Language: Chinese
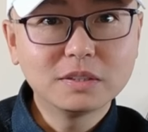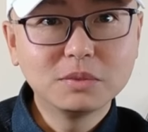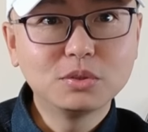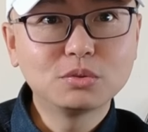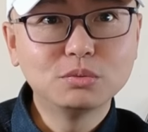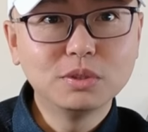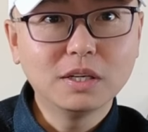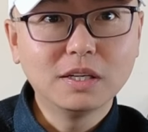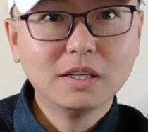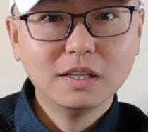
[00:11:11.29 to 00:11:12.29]
是不是就出去
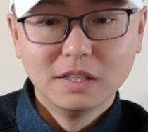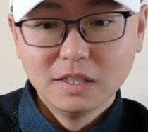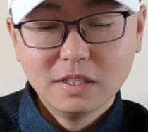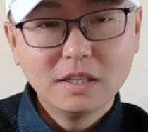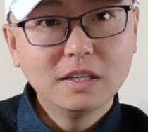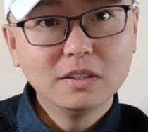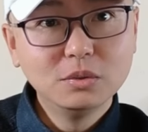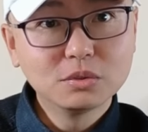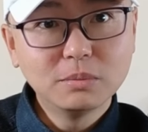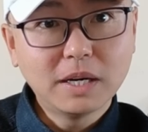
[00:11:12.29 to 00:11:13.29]
了啊？
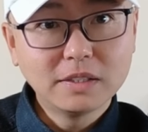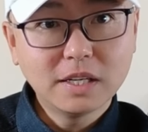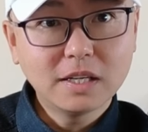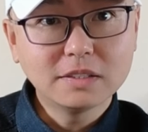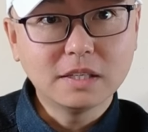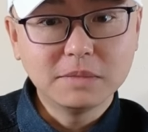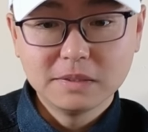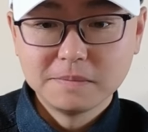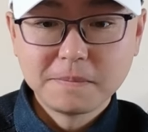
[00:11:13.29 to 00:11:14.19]
用走马六甲海峡嘛。